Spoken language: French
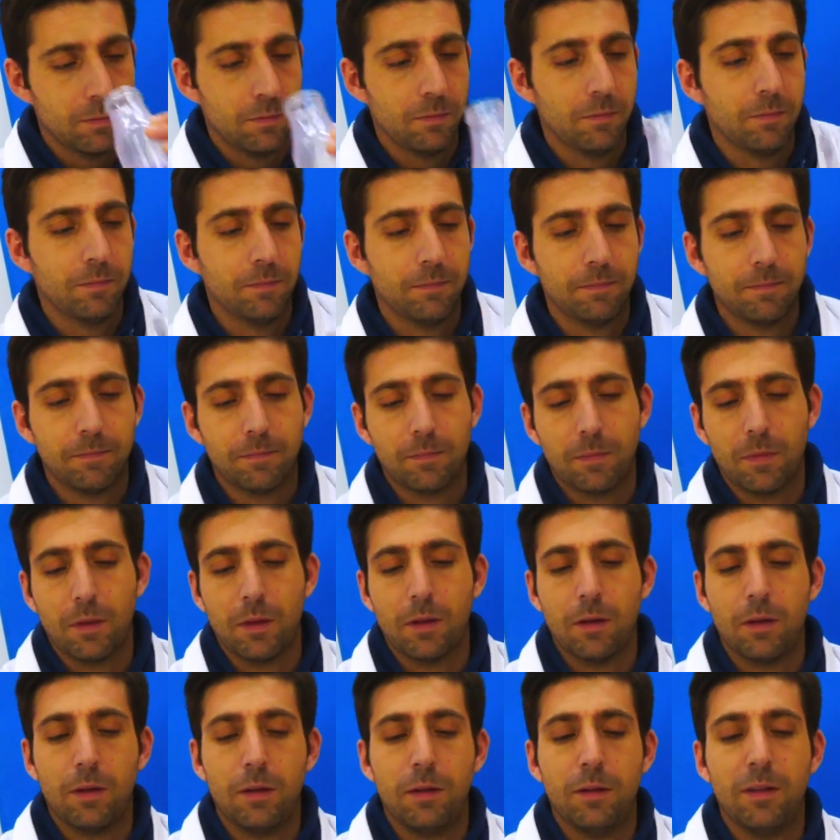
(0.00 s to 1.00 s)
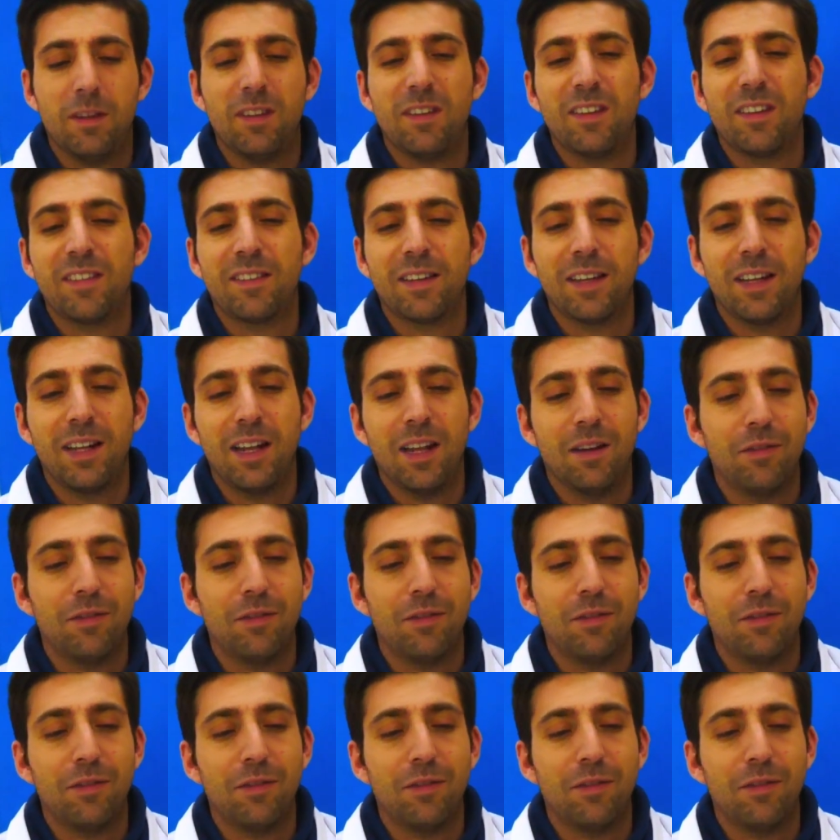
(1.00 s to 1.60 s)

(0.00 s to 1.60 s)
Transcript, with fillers: hmm, des extraits de